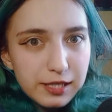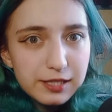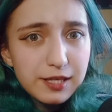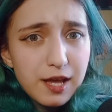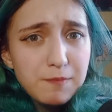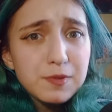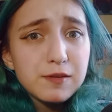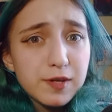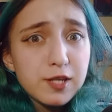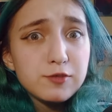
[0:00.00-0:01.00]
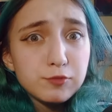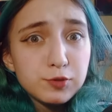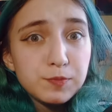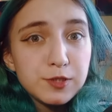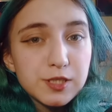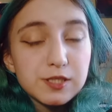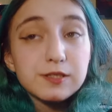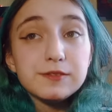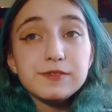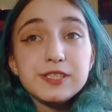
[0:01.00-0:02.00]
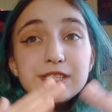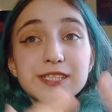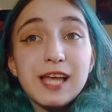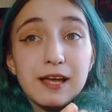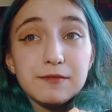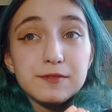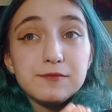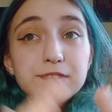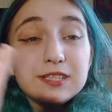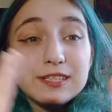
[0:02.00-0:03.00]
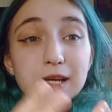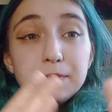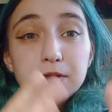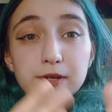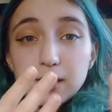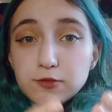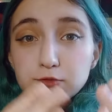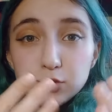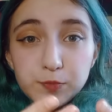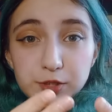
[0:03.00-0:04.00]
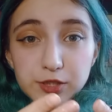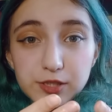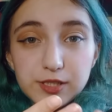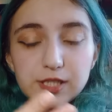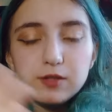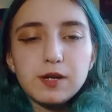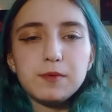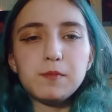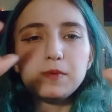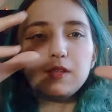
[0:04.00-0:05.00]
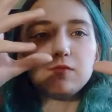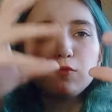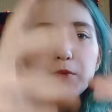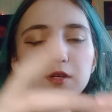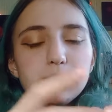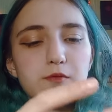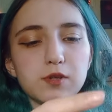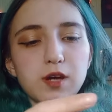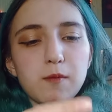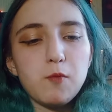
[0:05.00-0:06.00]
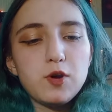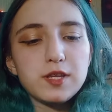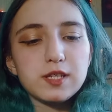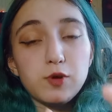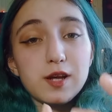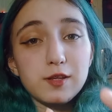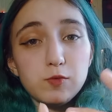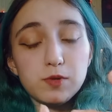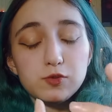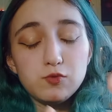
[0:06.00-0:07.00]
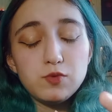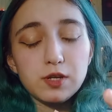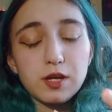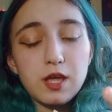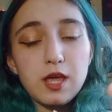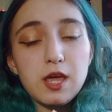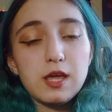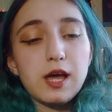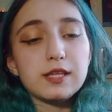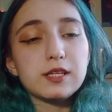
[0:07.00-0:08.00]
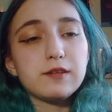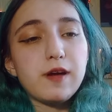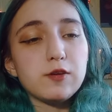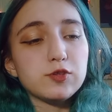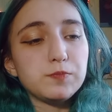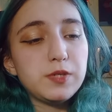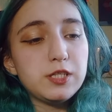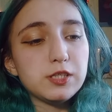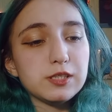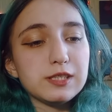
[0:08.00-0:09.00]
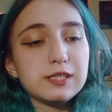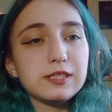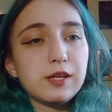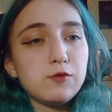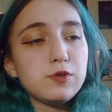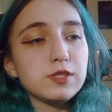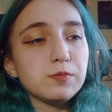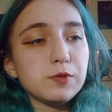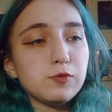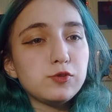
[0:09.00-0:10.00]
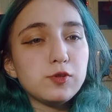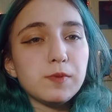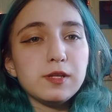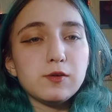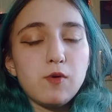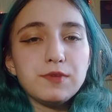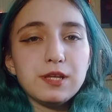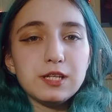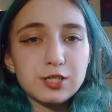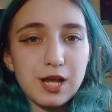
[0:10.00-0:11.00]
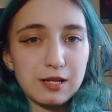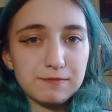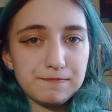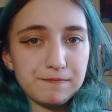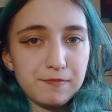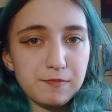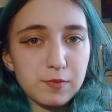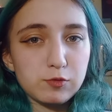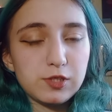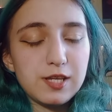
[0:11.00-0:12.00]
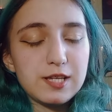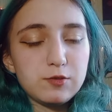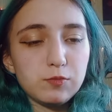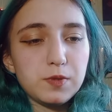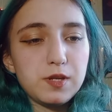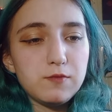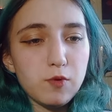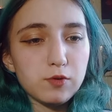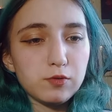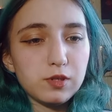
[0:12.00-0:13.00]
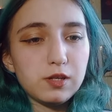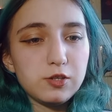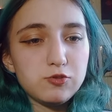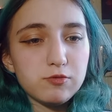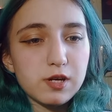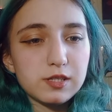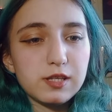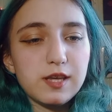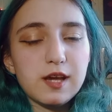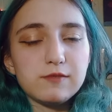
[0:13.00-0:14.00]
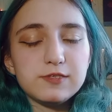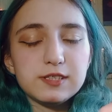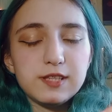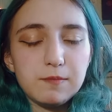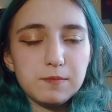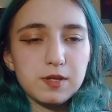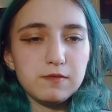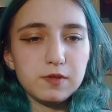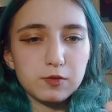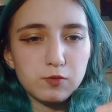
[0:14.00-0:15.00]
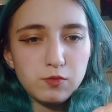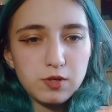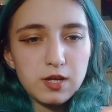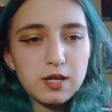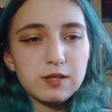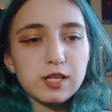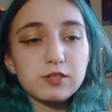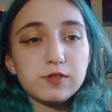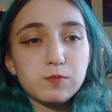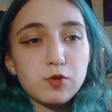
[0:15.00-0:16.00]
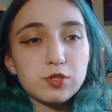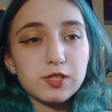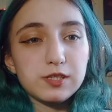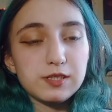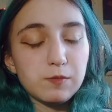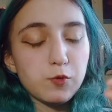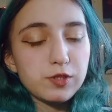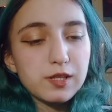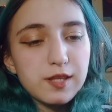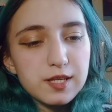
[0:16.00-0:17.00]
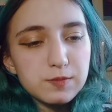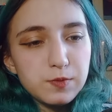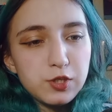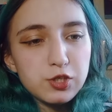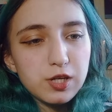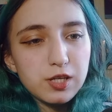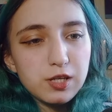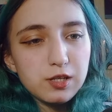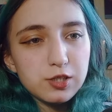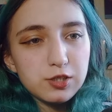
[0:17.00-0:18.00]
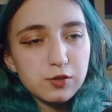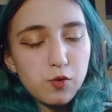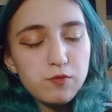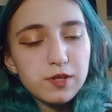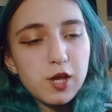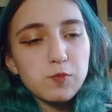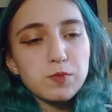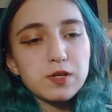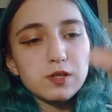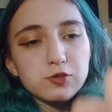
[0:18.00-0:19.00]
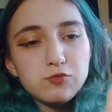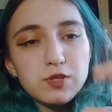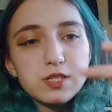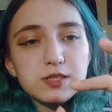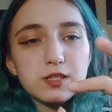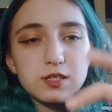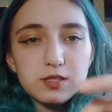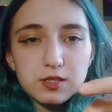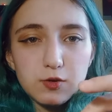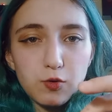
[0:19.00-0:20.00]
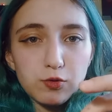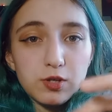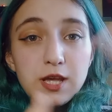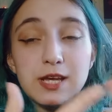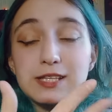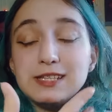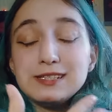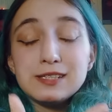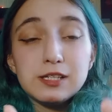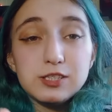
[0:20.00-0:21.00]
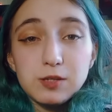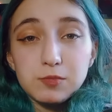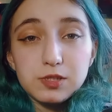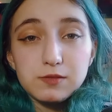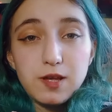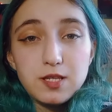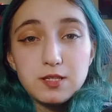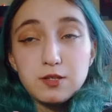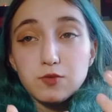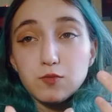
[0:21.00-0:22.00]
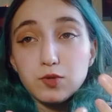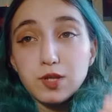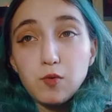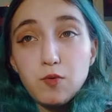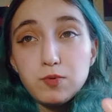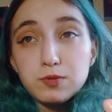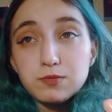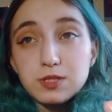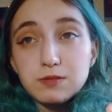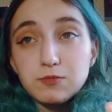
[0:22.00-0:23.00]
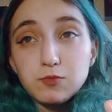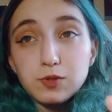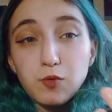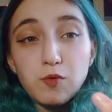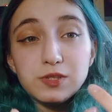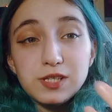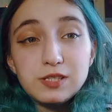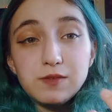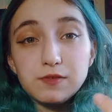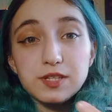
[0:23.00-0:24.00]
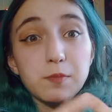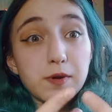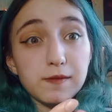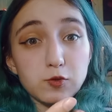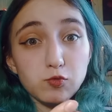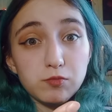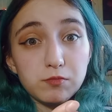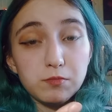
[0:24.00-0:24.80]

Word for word: Я переворачиваю спички. Всегда, всегда переворачиваю спички. Если ко мне попадает в руки коробок, я как на нем рисунок, открываю спички, достаю и смотрю, чтобы они ровно лежали. Потому что если он перевернут или еще как-то, я их всегда переверну. Даже, возможно, если там хоть одна спичечка не лежит неровно, я ее переложу и, за, и закрою. Не знаю, с чем это связано, но вот такое вот, ну, вот такое вот действие я всегда провожу.